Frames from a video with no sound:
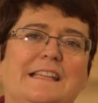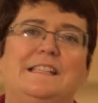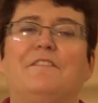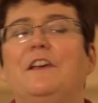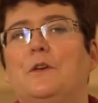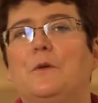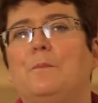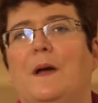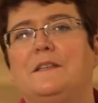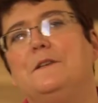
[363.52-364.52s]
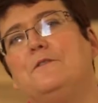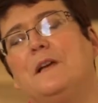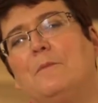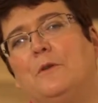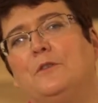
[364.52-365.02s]
Et c'est vrai que
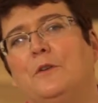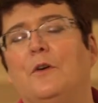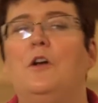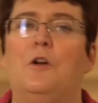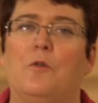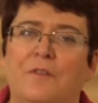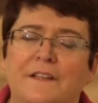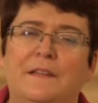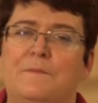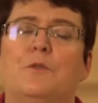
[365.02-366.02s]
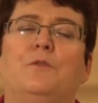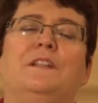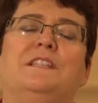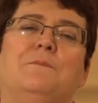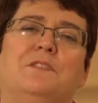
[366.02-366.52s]
particulièrement au
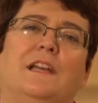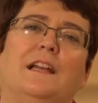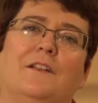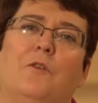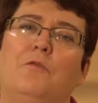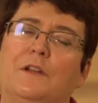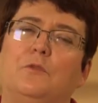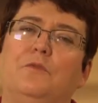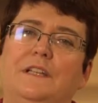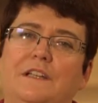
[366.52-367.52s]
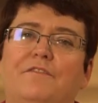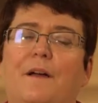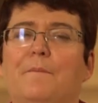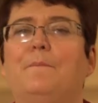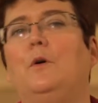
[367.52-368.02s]
XXe siècle, on va trouver des
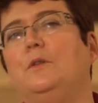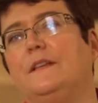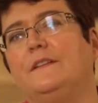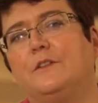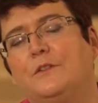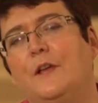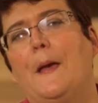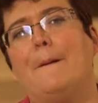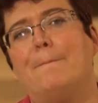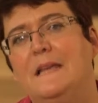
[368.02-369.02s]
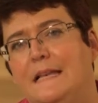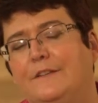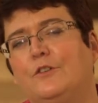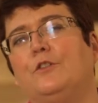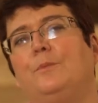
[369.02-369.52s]
femmes protestantes
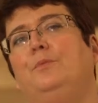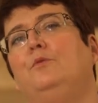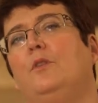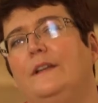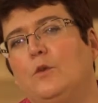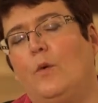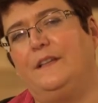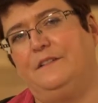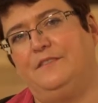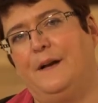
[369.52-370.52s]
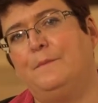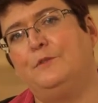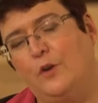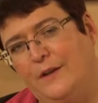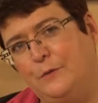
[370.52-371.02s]
militantes pour les droits des femmes
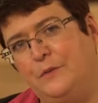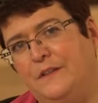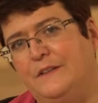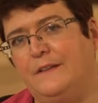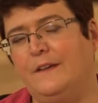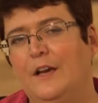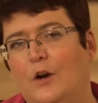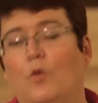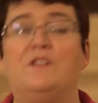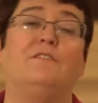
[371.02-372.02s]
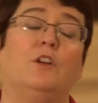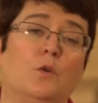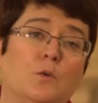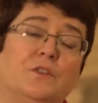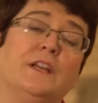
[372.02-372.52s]
dans la société. On les avait
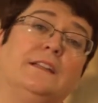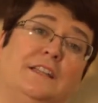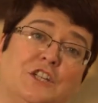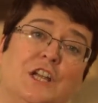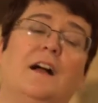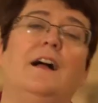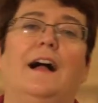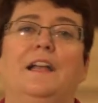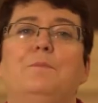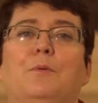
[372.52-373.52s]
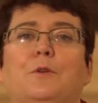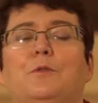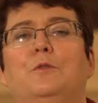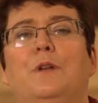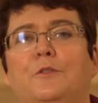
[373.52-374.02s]
rencontrées déjà à l'époque
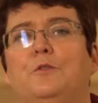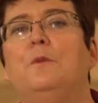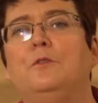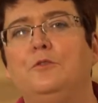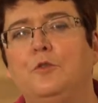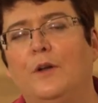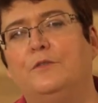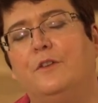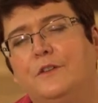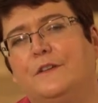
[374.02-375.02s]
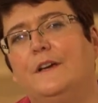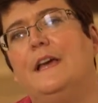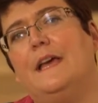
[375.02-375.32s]
de la demande du droit de vote.